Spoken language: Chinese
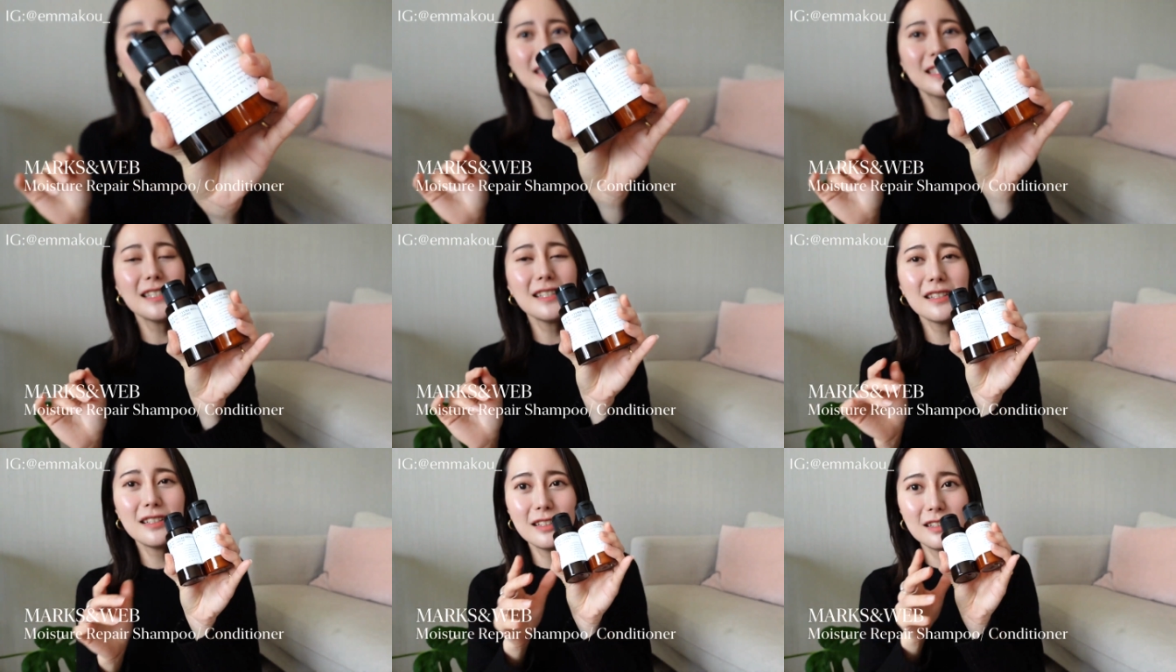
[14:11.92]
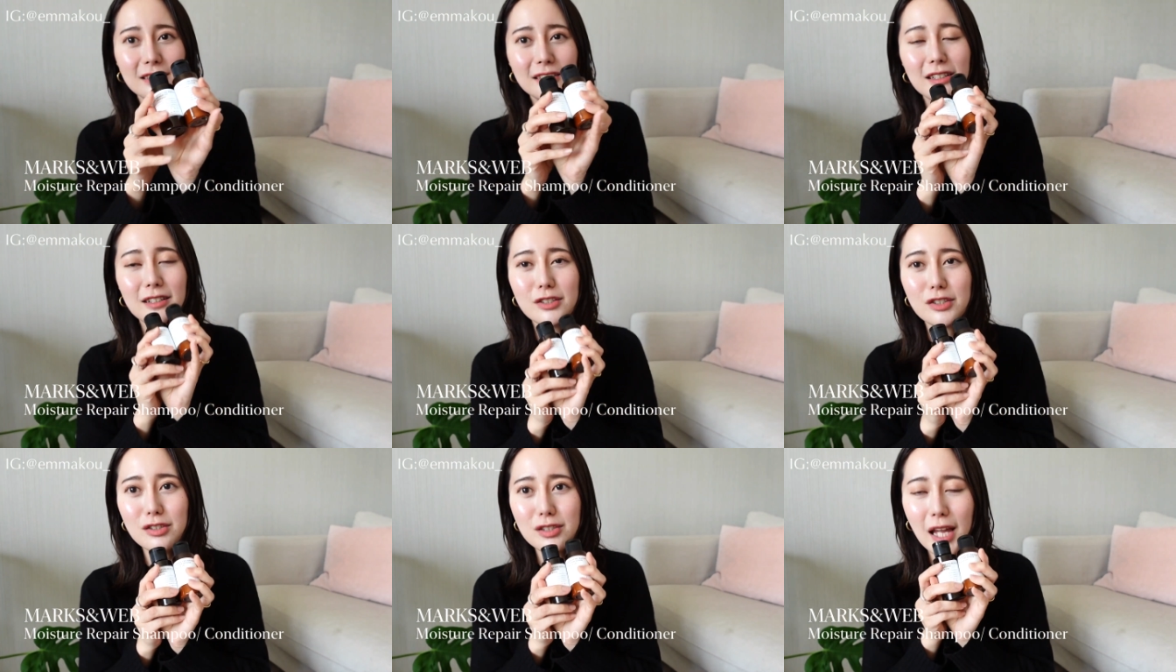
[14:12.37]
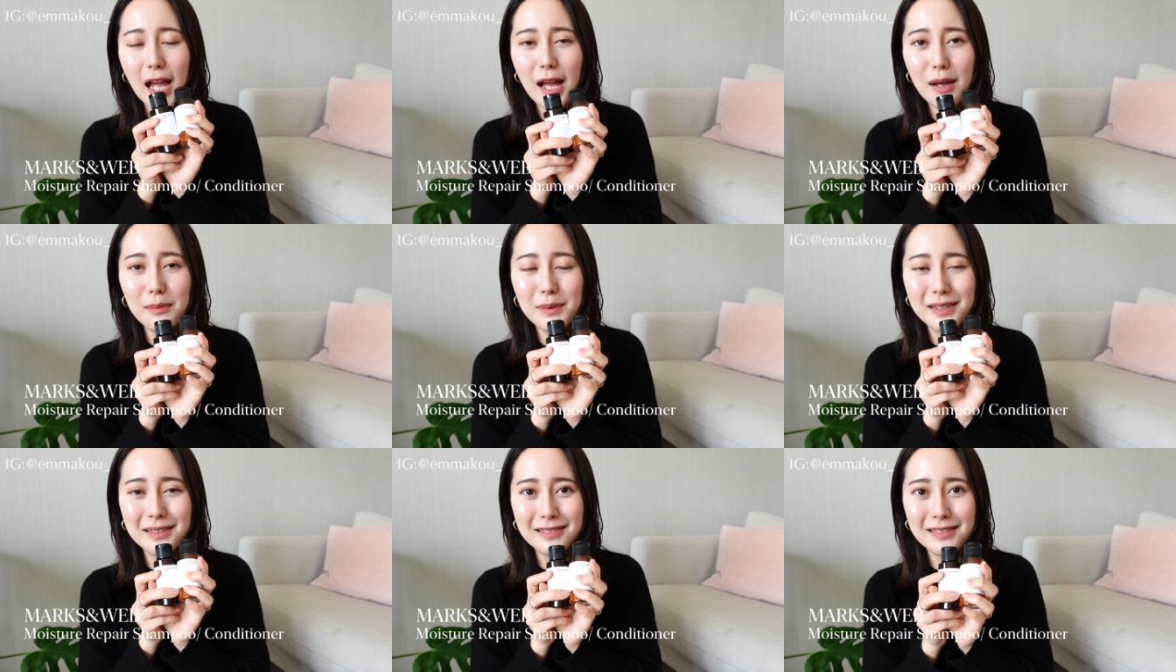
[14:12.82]
这个呢是
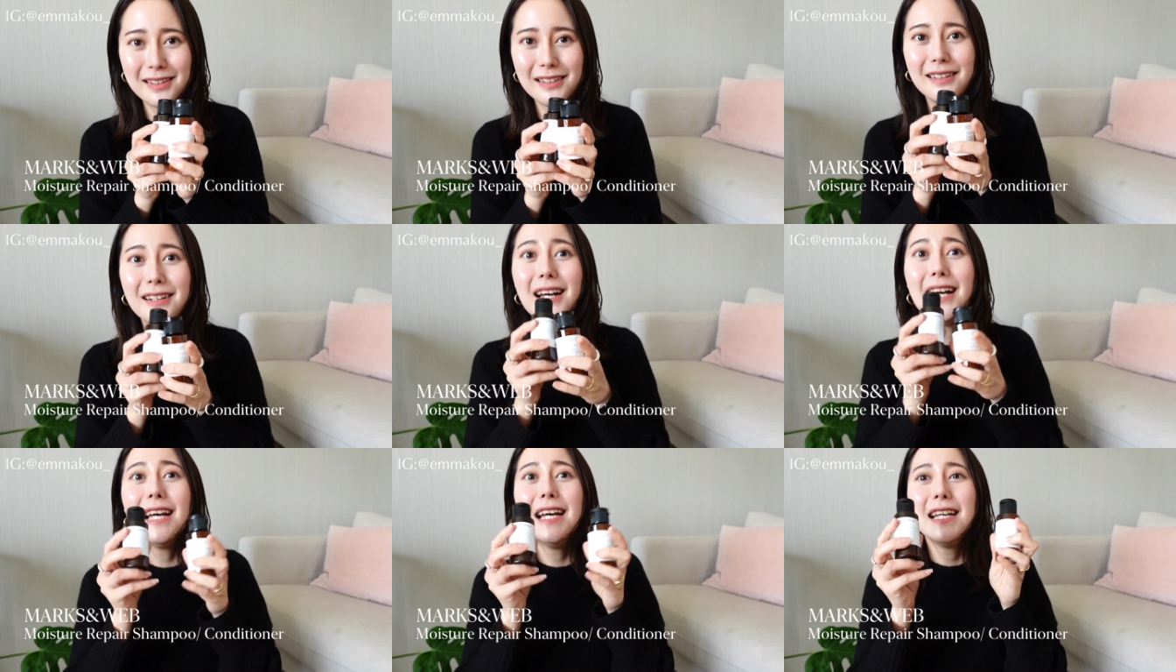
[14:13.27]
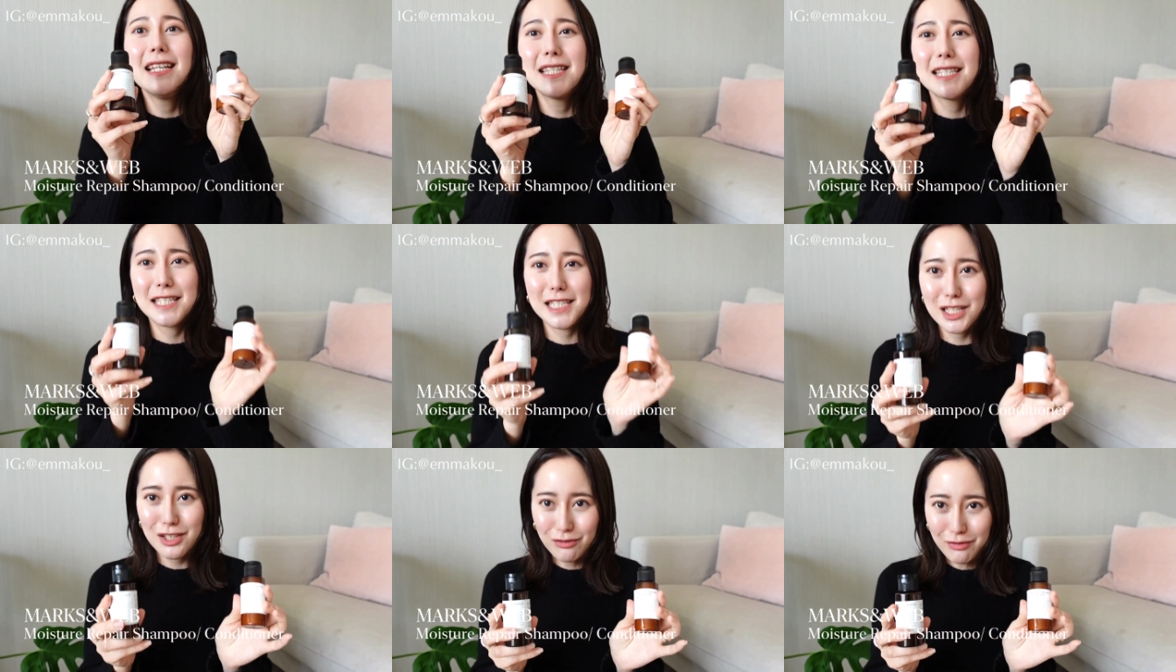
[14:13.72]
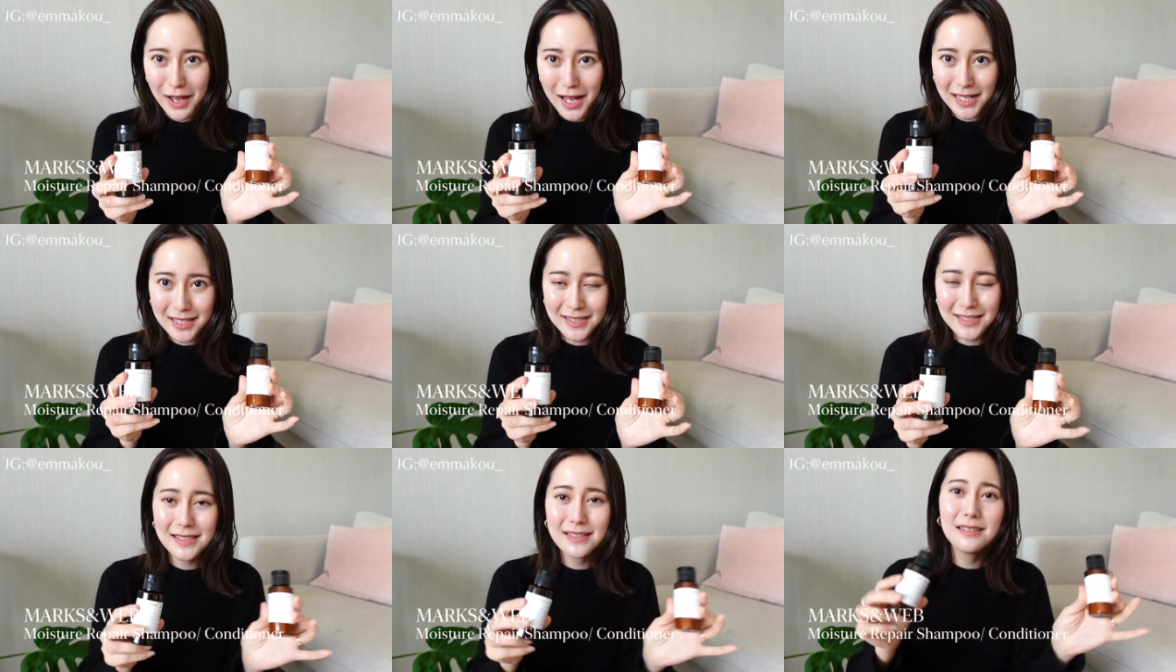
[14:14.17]
他们的洗
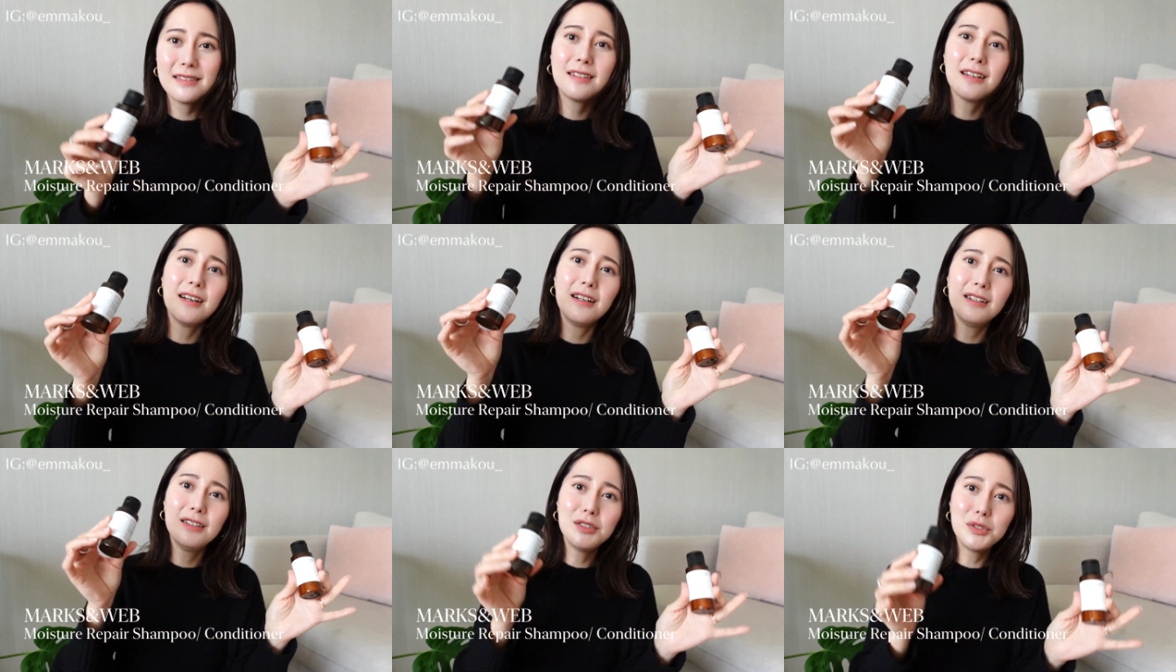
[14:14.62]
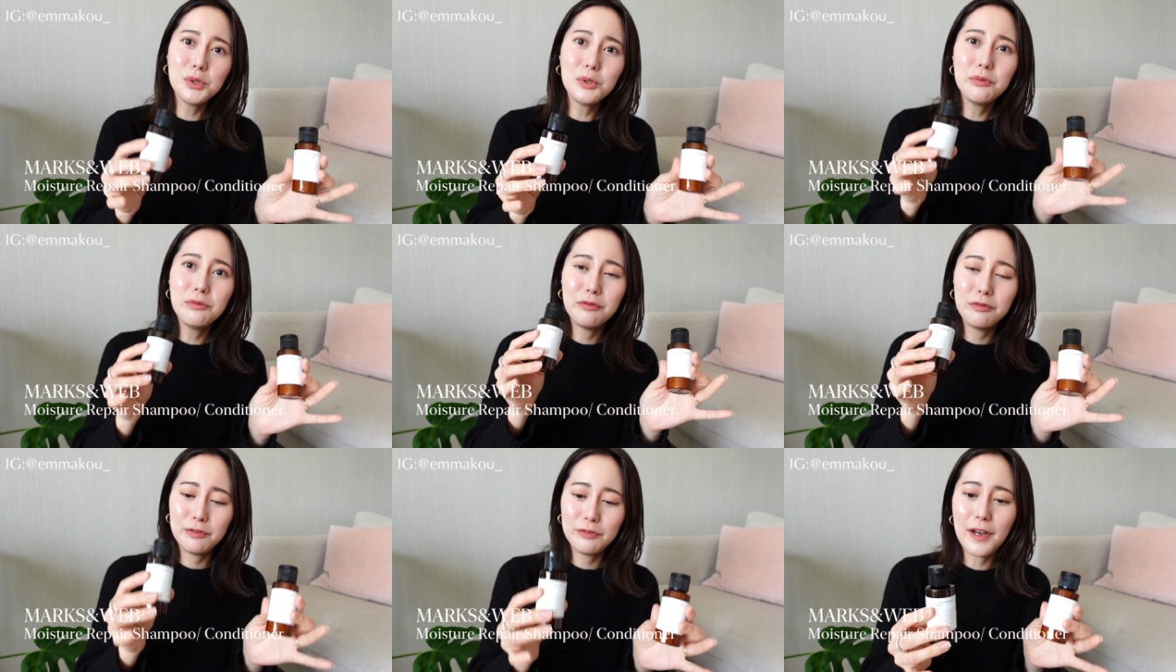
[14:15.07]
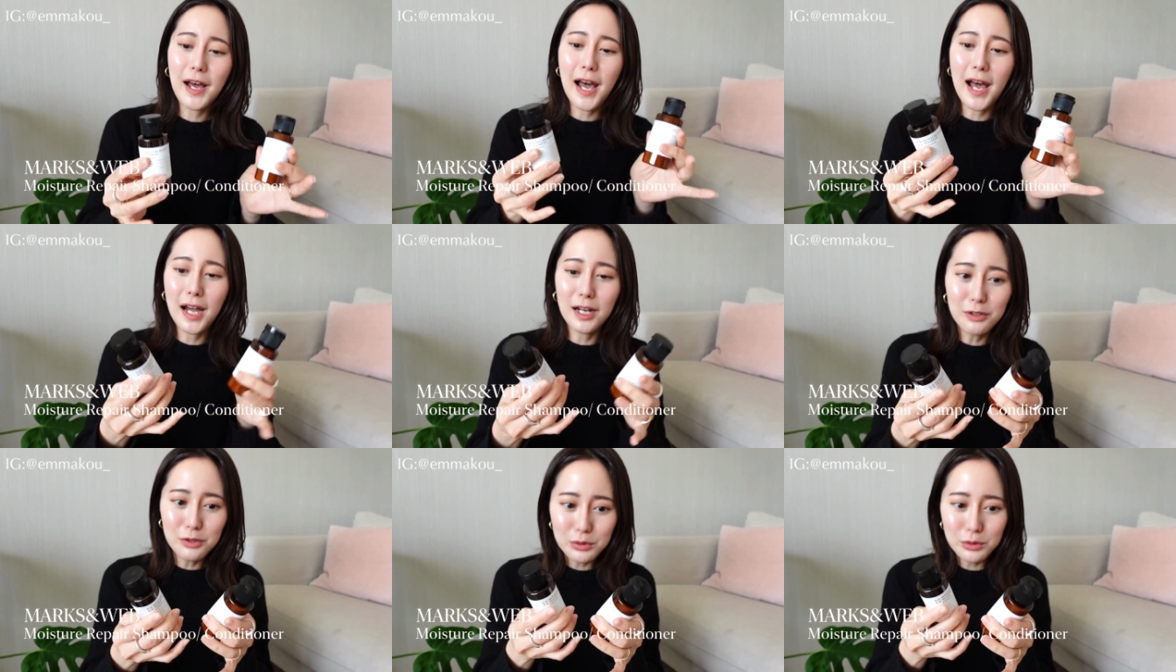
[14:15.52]
发精跟润
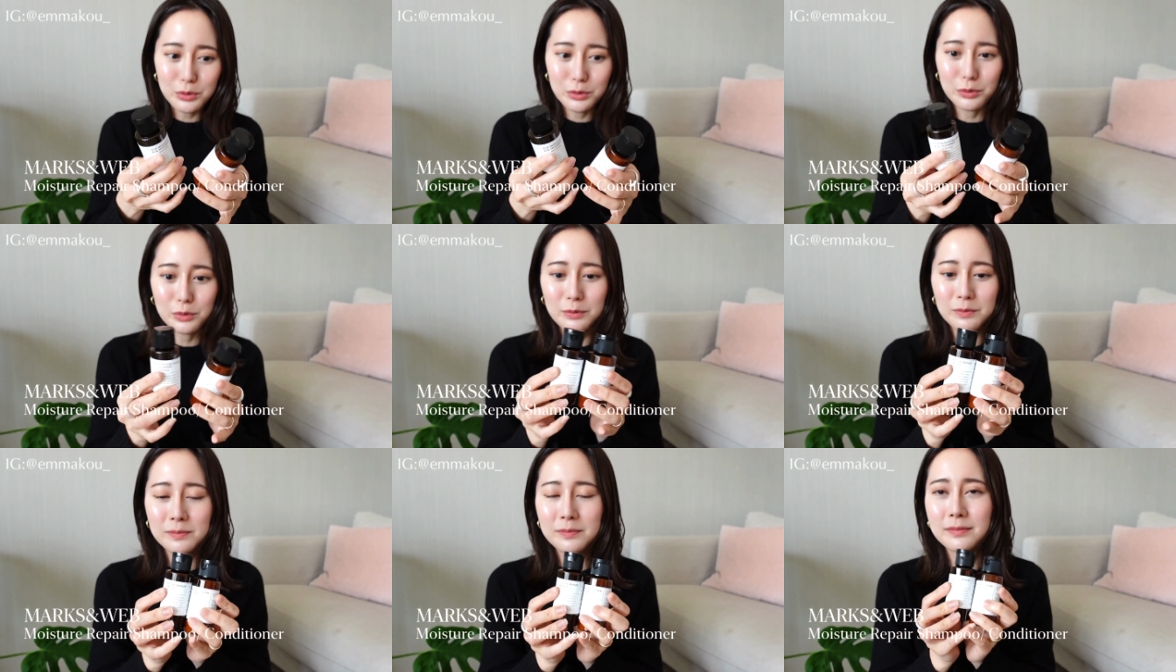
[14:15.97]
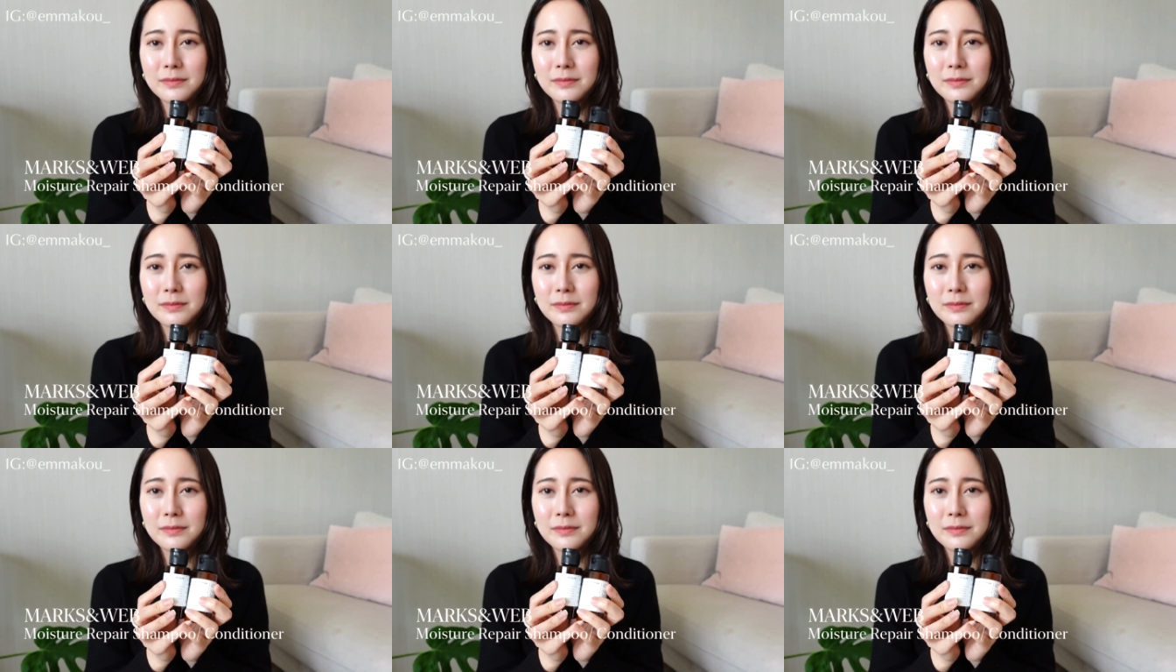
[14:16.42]
发乳，